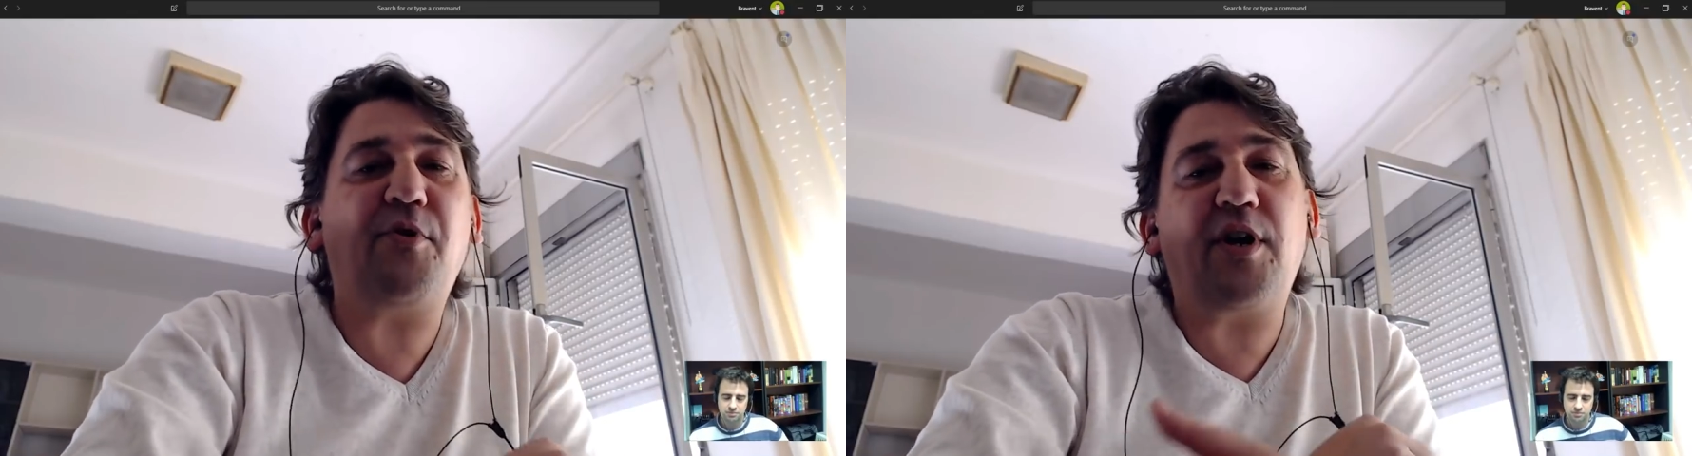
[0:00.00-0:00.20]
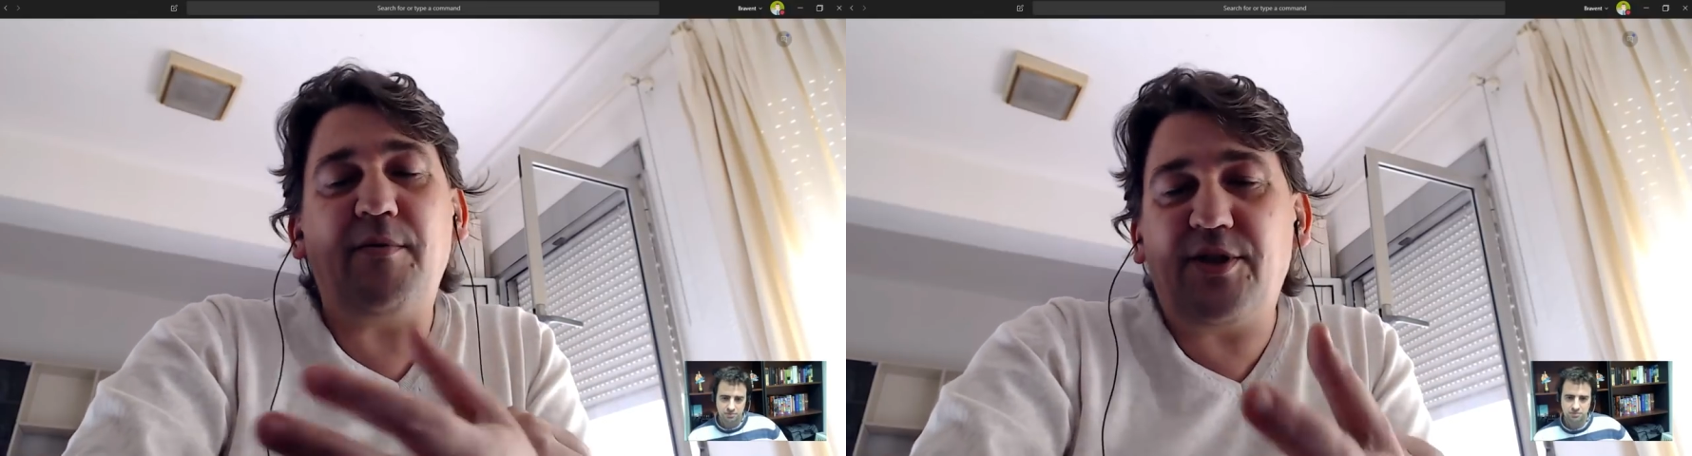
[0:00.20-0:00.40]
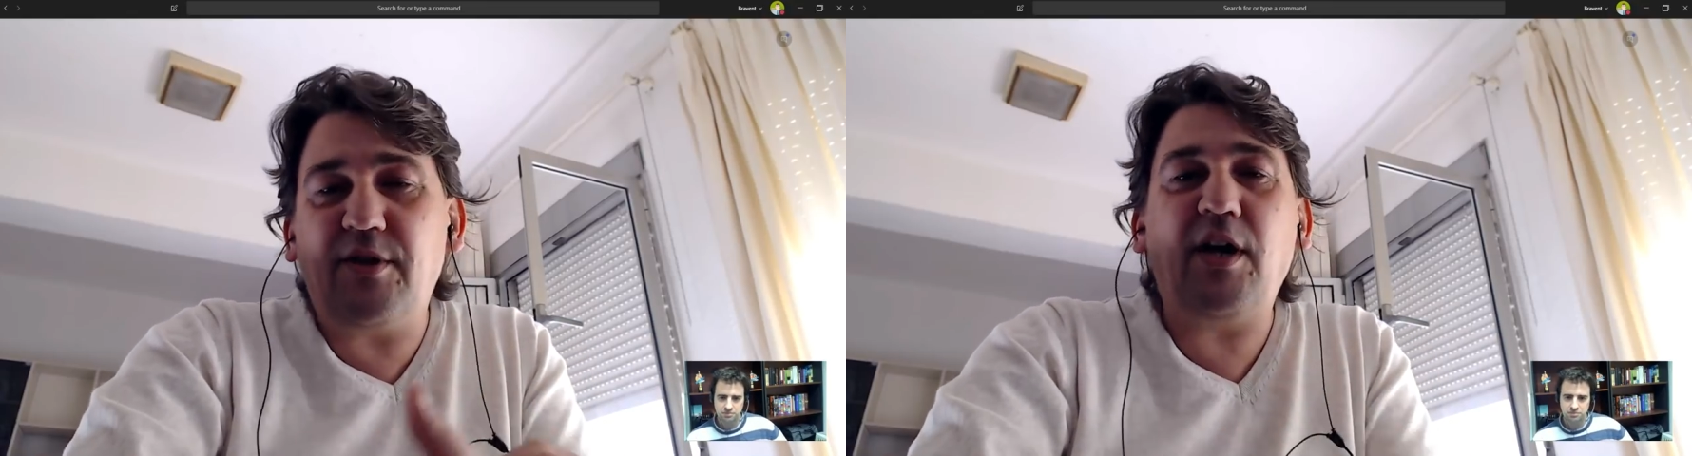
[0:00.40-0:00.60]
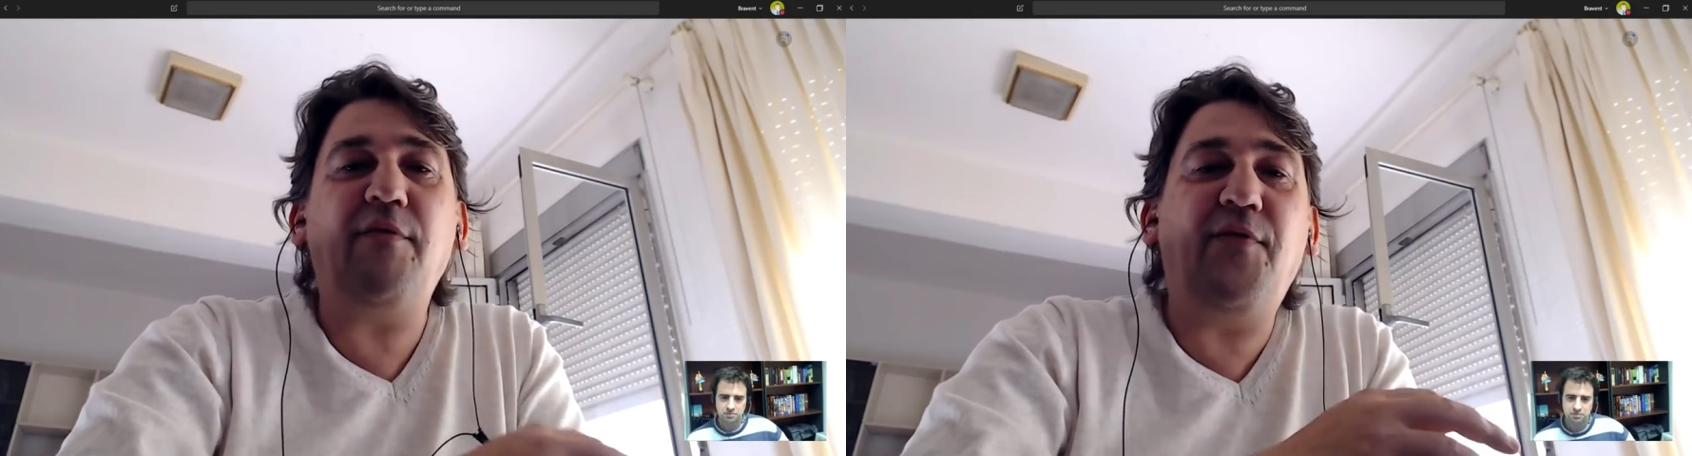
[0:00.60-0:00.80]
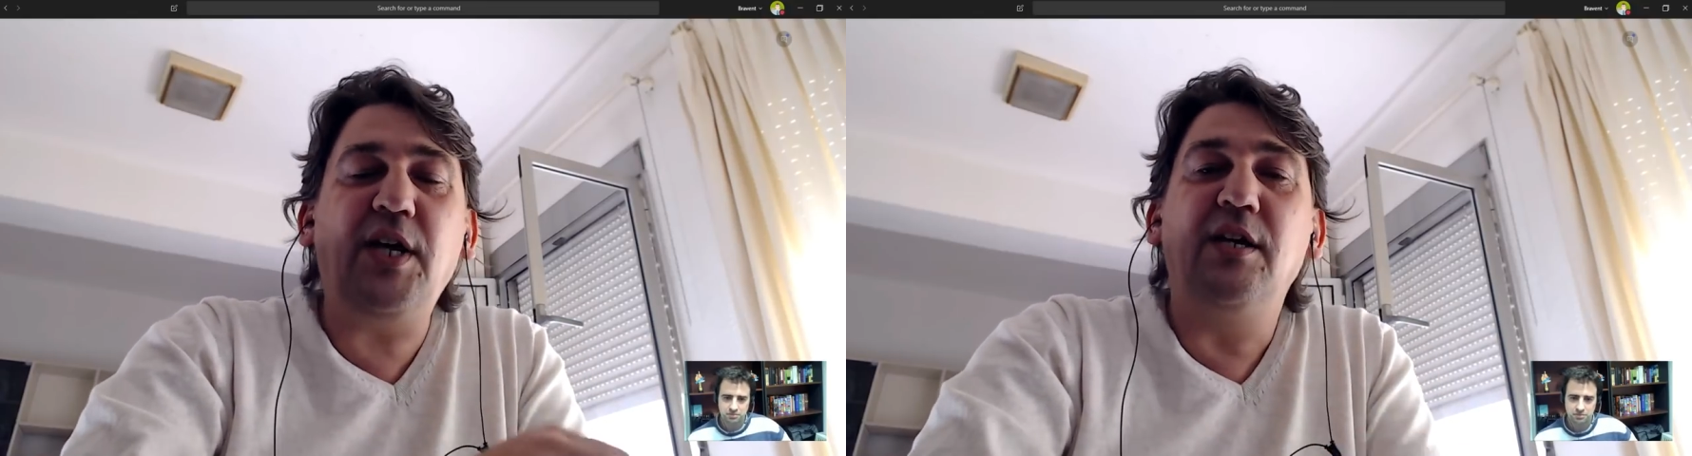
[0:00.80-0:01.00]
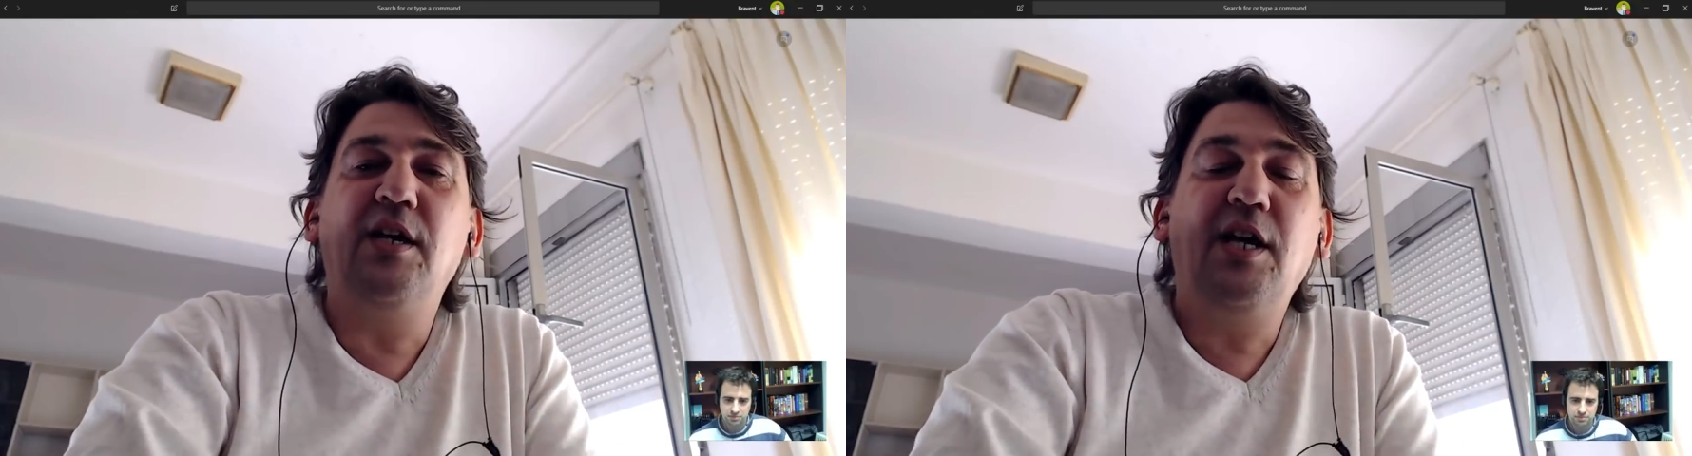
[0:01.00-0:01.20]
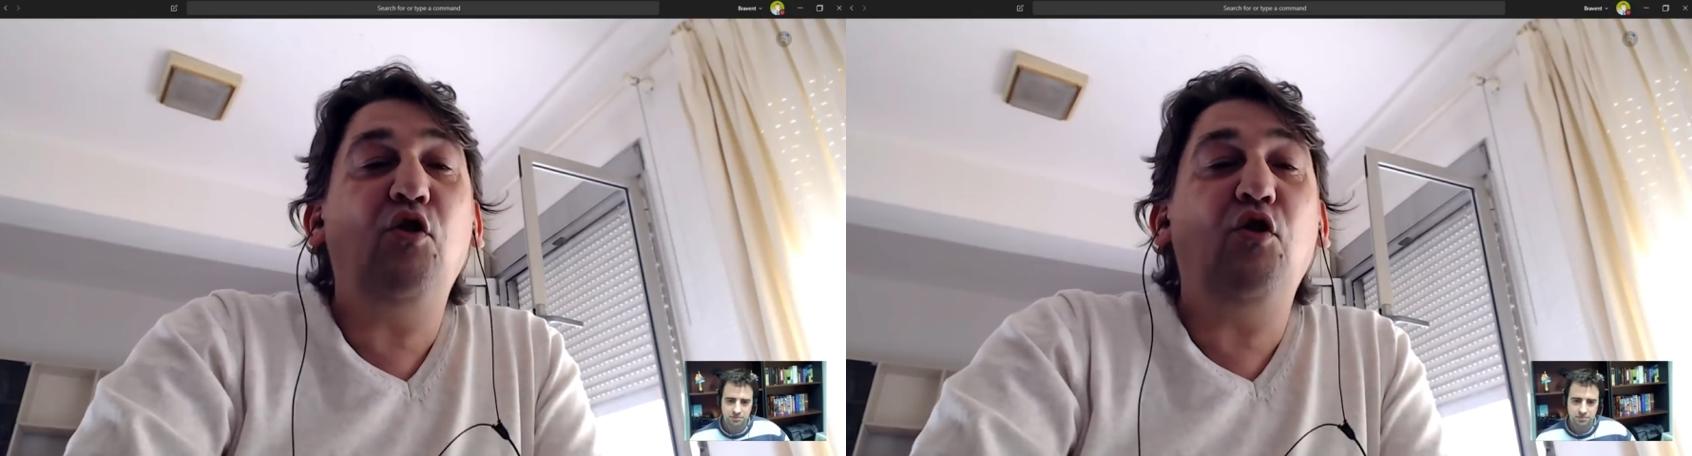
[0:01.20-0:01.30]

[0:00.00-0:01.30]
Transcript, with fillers: programación, en fin.